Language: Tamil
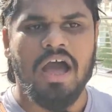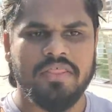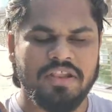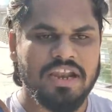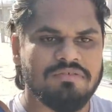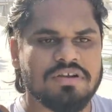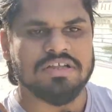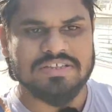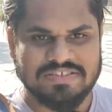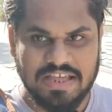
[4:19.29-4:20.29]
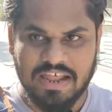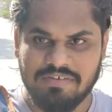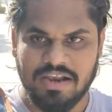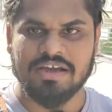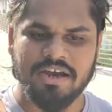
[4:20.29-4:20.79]
அதனால் அவங்களுக்கு அந்த
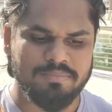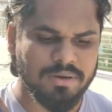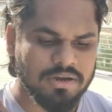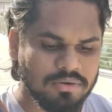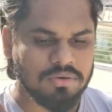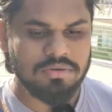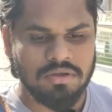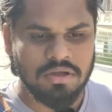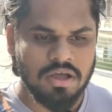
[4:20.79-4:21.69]
செலவெல்லாம் கட் பண்ணணும்